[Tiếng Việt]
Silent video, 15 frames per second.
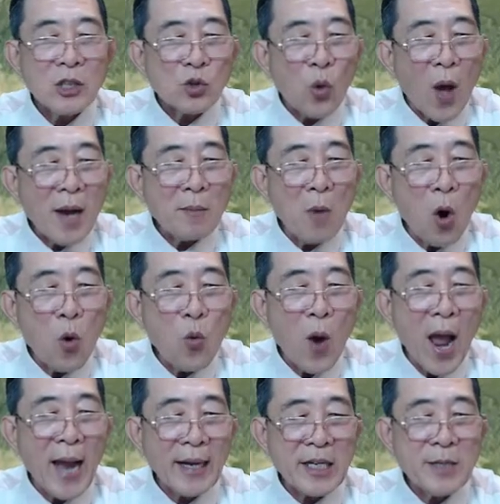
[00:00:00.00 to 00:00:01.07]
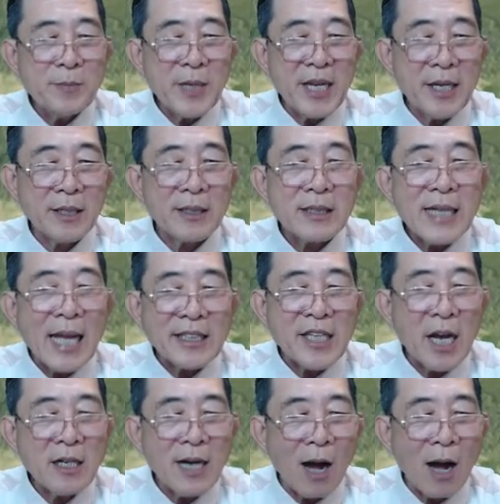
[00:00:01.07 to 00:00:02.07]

toàn bộ Hoàng Kim Điện đã chấn